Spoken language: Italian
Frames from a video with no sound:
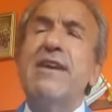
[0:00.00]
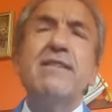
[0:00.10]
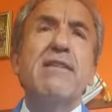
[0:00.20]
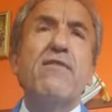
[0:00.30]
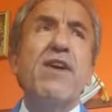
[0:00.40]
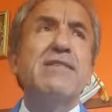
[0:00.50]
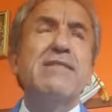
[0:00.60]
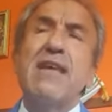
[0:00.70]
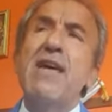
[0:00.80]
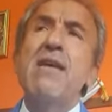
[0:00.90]

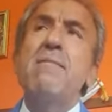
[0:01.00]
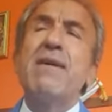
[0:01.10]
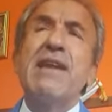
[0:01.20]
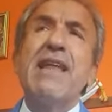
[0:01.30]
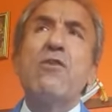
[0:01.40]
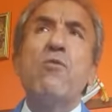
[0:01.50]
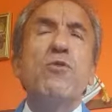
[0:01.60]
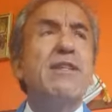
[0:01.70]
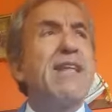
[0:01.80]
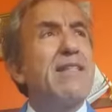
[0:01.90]
indefessa per la
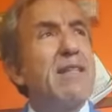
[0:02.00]
comunità.